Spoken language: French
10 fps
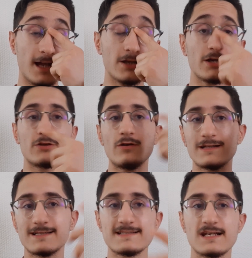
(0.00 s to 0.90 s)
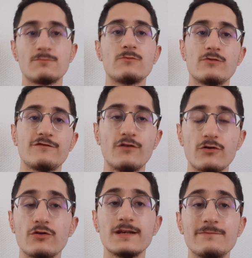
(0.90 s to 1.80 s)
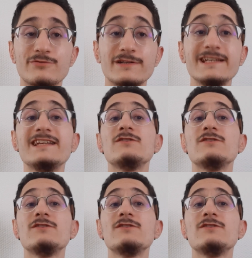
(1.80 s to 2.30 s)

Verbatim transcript: à l'heure actuelle intrinsèquement moins fort que le Napoli.